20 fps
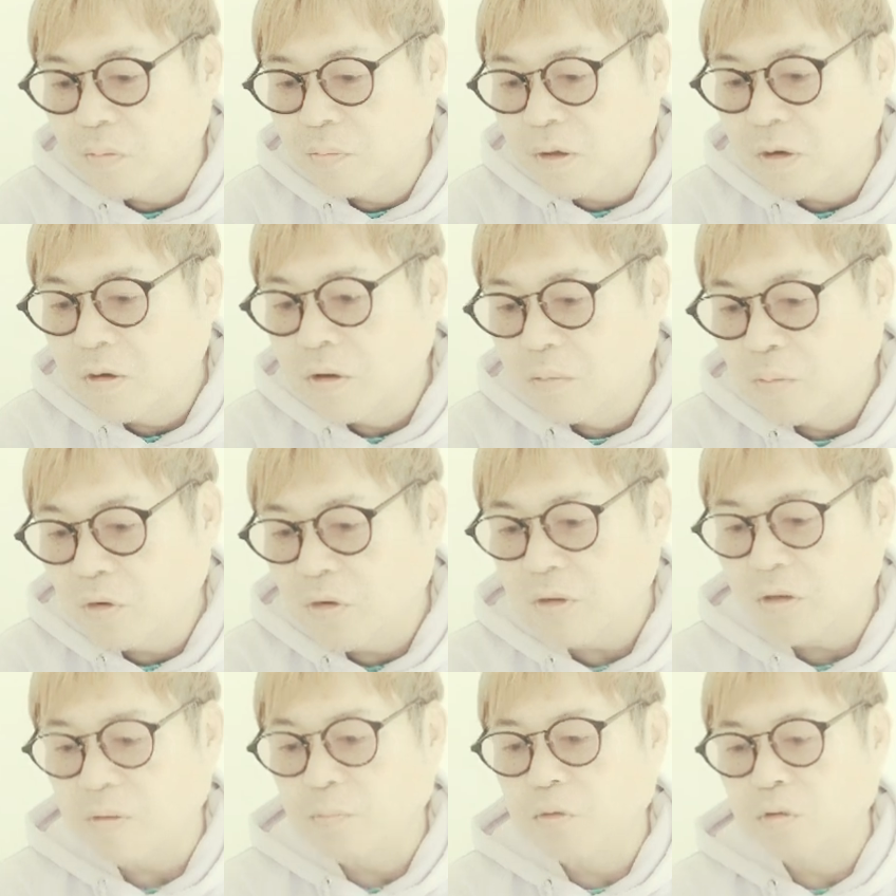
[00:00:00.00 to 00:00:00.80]
まあ、
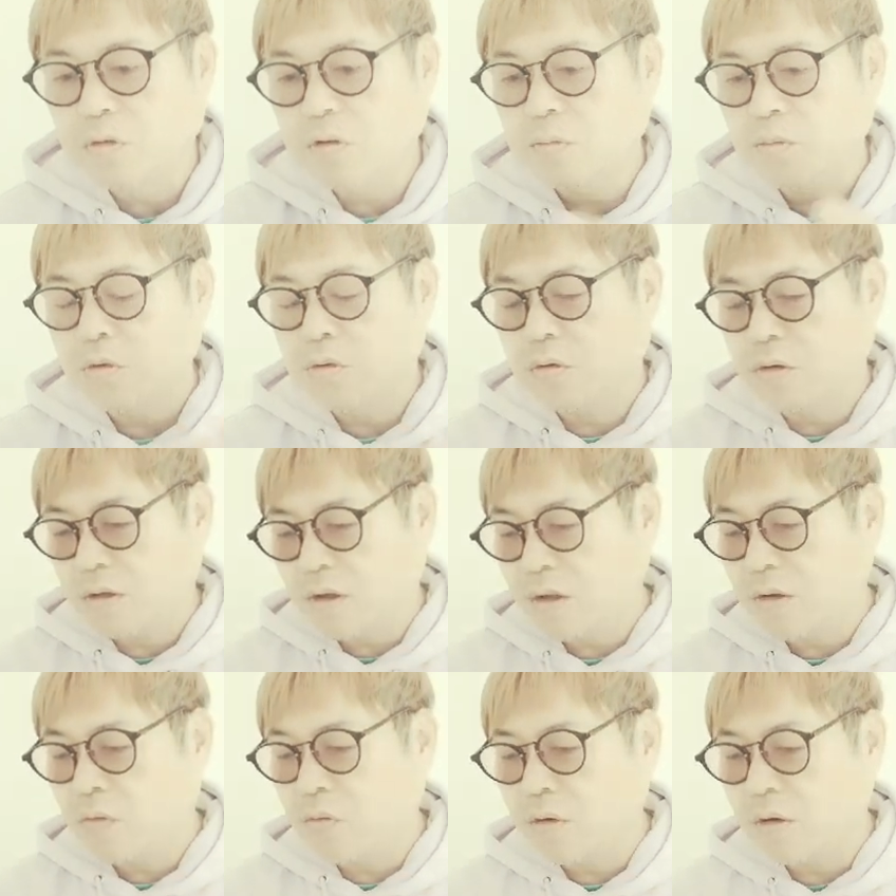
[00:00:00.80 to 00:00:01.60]
モネちゃんもともと
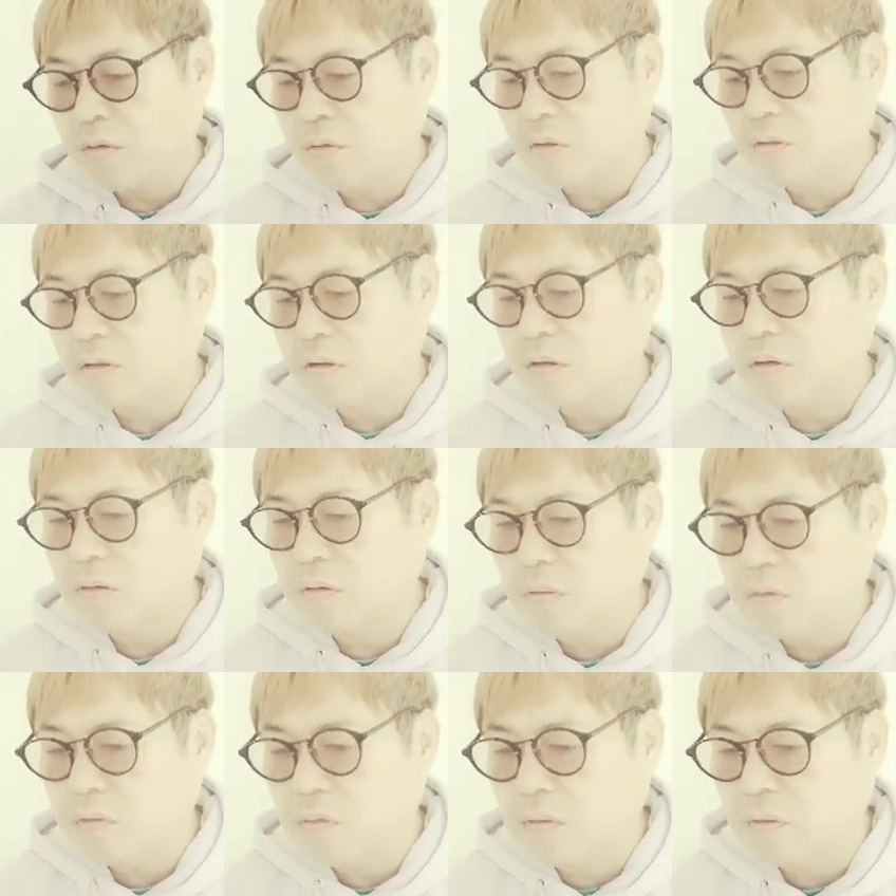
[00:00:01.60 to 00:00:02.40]
ね、親御さ
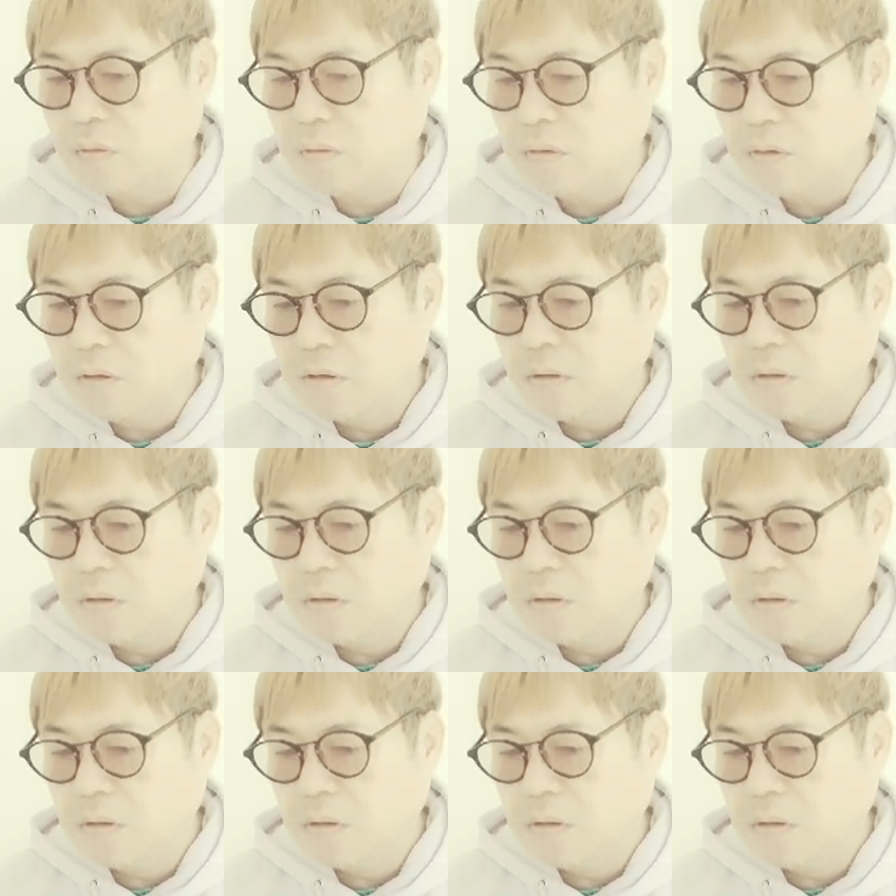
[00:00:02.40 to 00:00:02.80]
んの、